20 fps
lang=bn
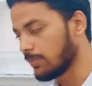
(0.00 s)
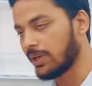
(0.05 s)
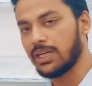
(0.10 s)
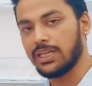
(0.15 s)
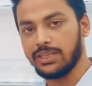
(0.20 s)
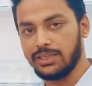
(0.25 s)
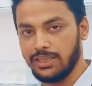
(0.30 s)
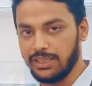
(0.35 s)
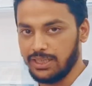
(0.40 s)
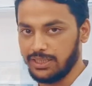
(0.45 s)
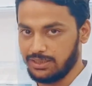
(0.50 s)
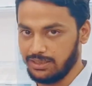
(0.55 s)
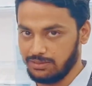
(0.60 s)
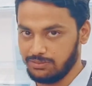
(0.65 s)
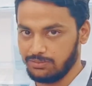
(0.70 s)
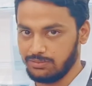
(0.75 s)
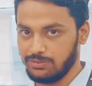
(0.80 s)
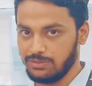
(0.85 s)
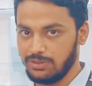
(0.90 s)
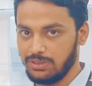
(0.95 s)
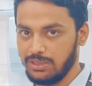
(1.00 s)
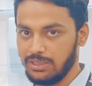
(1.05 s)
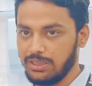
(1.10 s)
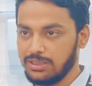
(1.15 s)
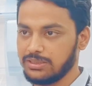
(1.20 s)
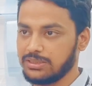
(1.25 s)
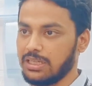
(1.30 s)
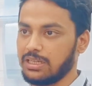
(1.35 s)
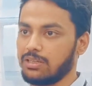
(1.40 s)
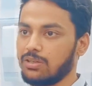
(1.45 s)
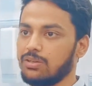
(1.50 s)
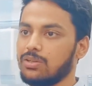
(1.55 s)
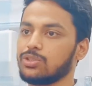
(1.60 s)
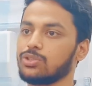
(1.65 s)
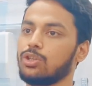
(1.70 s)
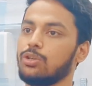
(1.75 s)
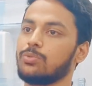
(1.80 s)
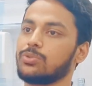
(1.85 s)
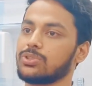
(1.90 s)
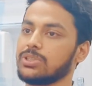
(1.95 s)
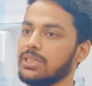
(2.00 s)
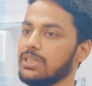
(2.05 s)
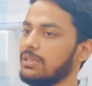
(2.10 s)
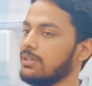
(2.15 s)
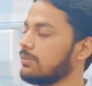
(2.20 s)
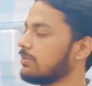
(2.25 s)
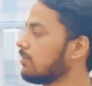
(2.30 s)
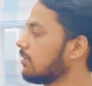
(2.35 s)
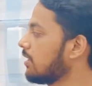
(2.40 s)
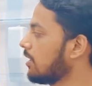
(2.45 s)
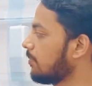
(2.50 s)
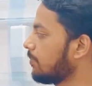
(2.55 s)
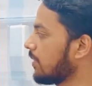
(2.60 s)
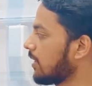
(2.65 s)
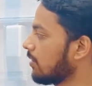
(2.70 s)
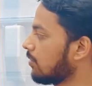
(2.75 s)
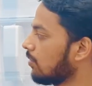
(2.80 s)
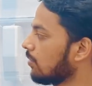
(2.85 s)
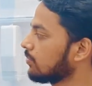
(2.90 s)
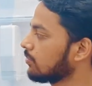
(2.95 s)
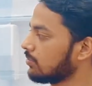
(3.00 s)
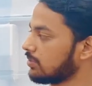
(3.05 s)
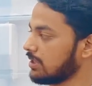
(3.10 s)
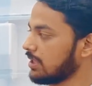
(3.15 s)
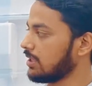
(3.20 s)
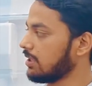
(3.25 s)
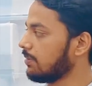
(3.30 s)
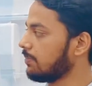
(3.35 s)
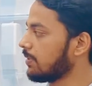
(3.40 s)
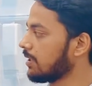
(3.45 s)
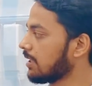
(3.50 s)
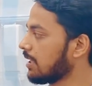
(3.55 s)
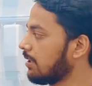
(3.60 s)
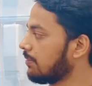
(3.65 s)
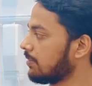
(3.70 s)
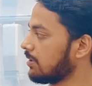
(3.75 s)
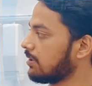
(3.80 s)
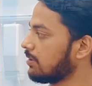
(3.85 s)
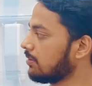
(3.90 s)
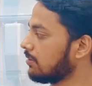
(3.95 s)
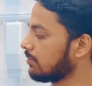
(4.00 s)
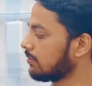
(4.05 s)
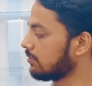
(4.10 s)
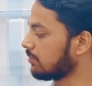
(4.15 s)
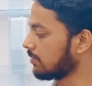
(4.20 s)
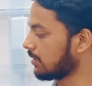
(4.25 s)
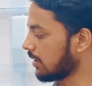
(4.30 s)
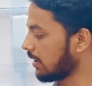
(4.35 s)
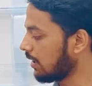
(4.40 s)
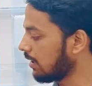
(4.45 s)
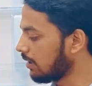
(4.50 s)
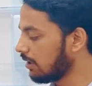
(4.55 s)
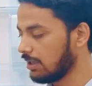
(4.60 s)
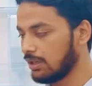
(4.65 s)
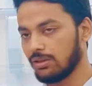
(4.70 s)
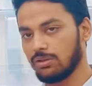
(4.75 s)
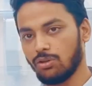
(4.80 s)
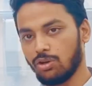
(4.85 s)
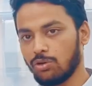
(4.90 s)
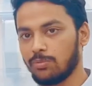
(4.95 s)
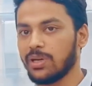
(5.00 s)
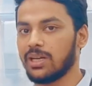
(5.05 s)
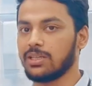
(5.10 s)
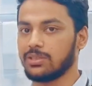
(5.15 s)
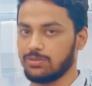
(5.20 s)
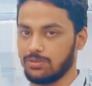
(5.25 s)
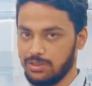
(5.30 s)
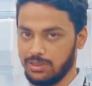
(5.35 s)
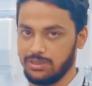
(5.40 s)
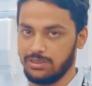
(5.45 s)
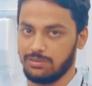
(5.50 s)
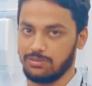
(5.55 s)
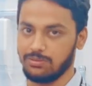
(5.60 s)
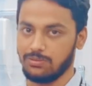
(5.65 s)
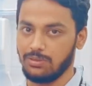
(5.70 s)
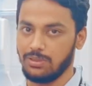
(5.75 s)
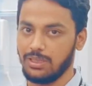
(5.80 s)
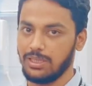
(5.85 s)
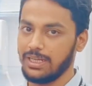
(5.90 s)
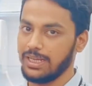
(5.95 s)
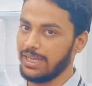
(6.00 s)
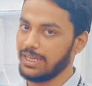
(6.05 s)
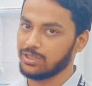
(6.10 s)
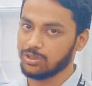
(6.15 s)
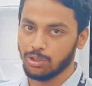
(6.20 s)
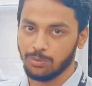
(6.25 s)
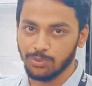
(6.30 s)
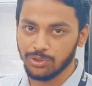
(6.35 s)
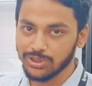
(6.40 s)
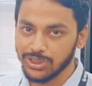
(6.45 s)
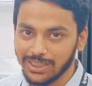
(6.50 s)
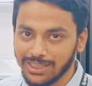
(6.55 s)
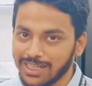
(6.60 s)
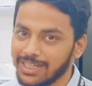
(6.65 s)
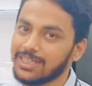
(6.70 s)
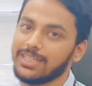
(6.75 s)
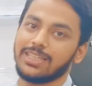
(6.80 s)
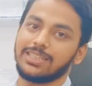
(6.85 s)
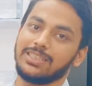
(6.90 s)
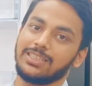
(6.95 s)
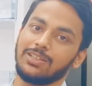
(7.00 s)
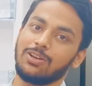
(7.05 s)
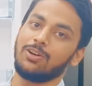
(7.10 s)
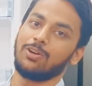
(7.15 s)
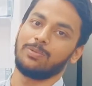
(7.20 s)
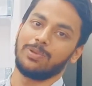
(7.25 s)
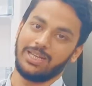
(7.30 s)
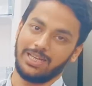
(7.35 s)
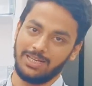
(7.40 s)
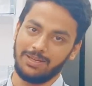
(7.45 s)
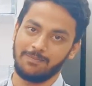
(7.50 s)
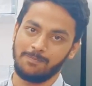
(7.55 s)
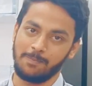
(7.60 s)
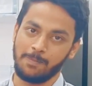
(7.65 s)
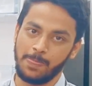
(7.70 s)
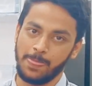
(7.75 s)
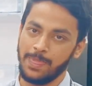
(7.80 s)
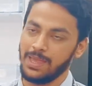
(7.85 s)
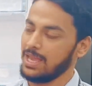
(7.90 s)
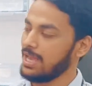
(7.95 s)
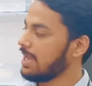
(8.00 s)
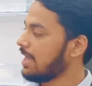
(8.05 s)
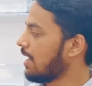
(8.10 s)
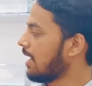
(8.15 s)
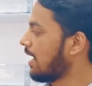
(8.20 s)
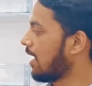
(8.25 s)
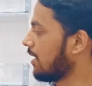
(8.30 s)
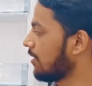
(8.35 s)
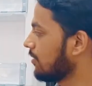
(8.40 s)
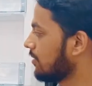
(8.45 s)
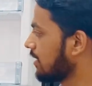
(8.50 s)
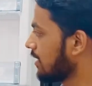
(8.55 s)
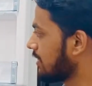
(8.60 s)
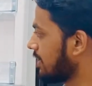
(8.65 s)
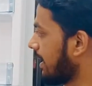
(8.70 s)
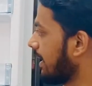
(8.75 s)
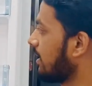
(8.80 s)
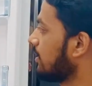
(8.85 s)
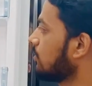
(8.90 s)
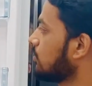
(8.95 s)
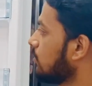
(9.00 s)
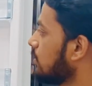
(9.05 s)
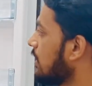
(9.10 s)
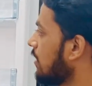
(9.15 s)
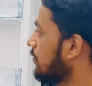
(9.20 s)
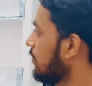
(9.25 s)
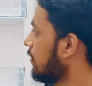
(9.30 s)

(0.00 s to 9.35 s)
নর্মালের দিকে যেত যার কারণে সমস্যা কী হতো ডিপের গন্ধটা ডিপের খাবারের গন্ধটা নর্মালে চলে যেত এই সমস্যাটা হিটাচিতে হবে না আর হচ্ছে সেকেন্ড যদি